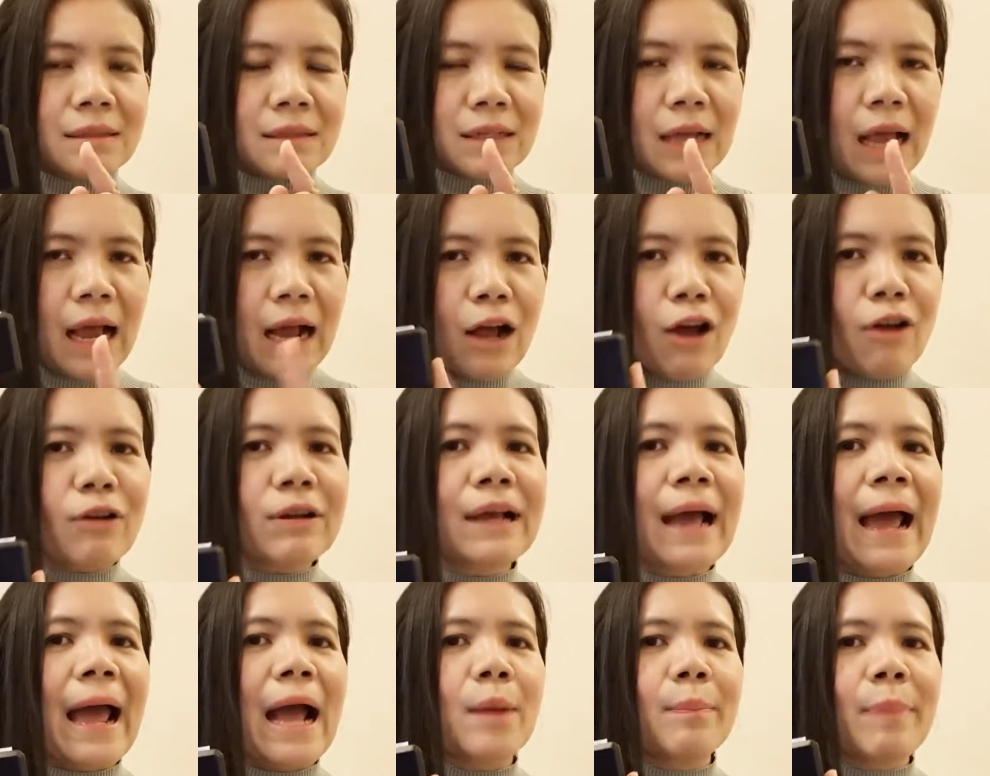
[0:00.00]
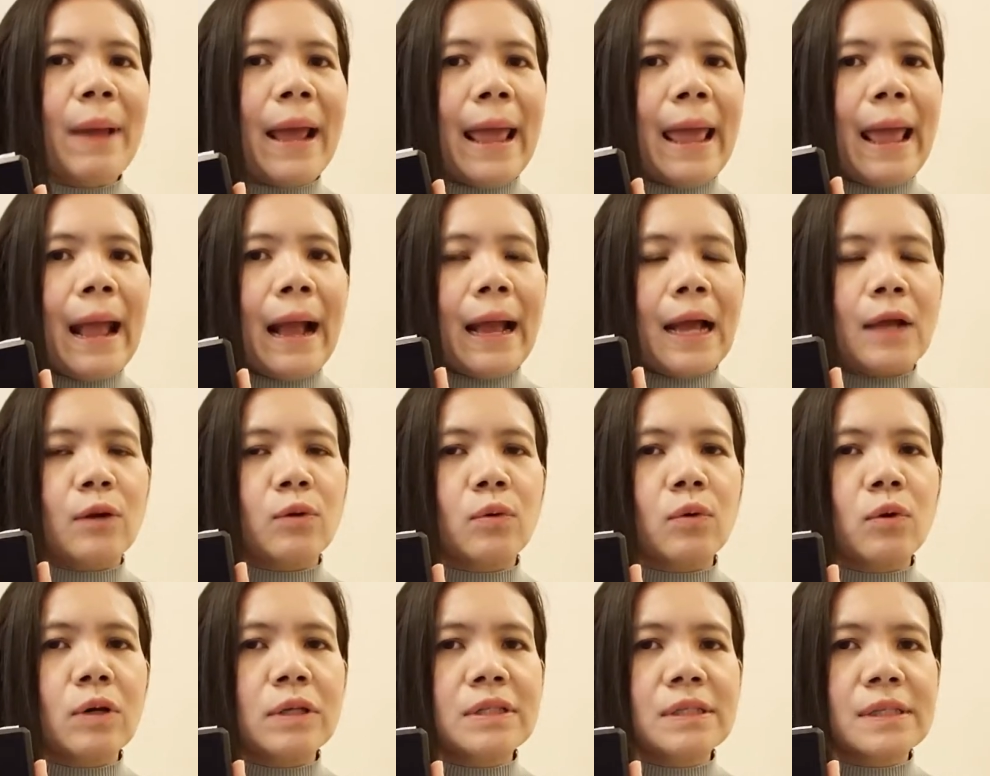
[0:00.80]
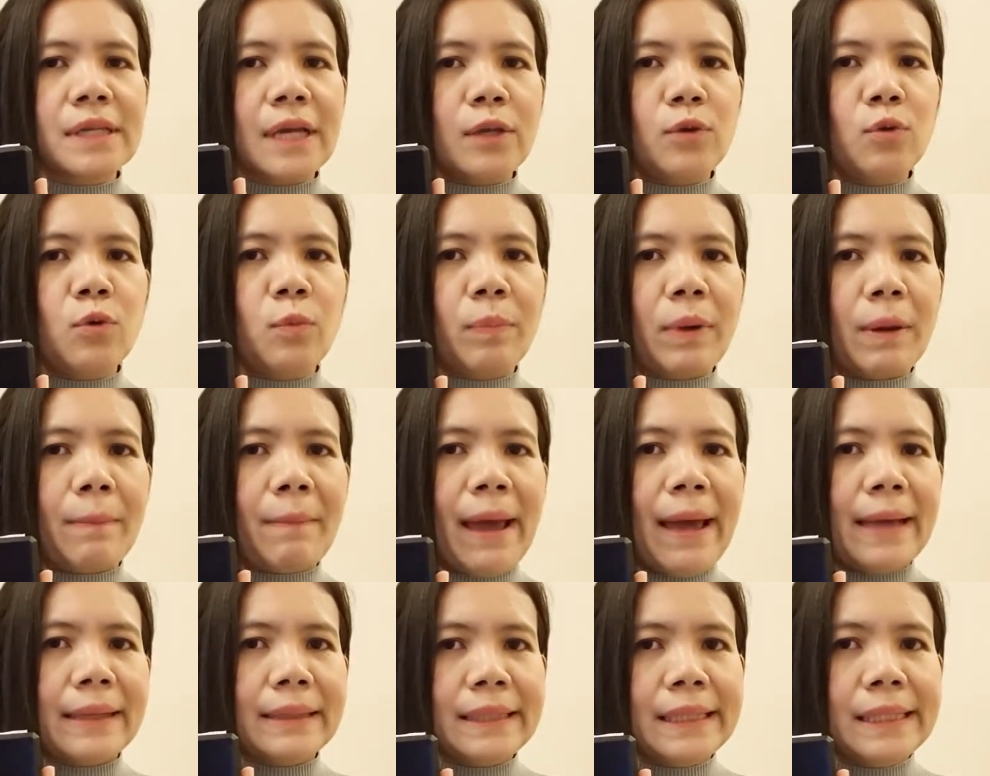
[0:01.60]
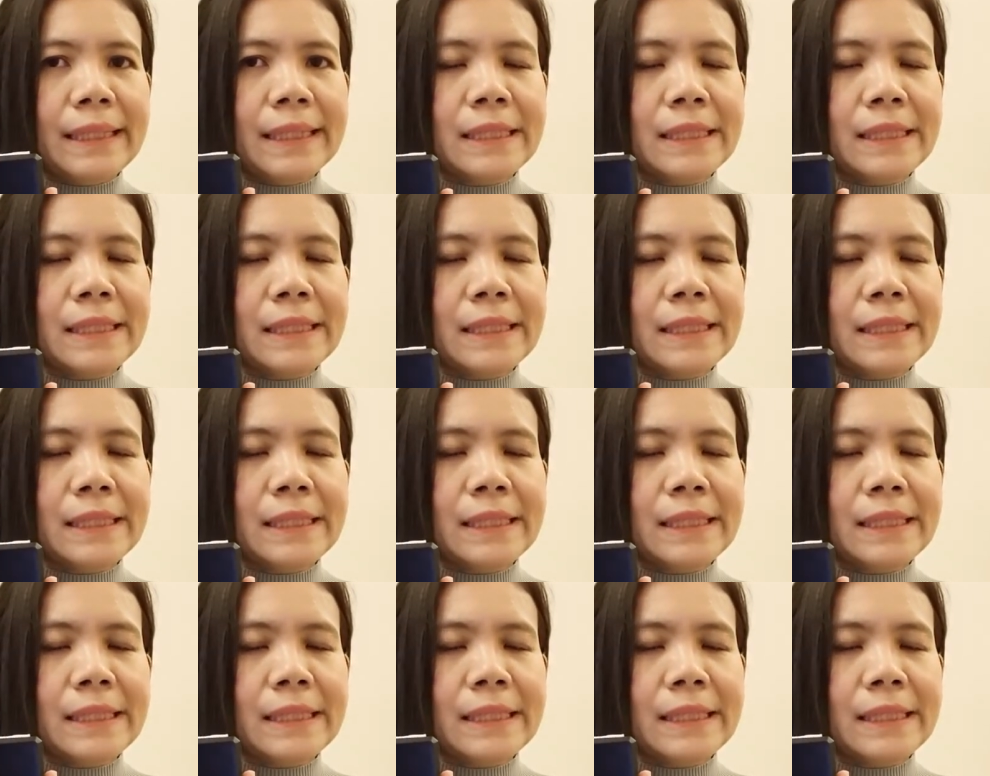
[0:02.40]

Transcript: จะค่อนข้างแพงค่ะทุกคนจะอยู่ประมาณ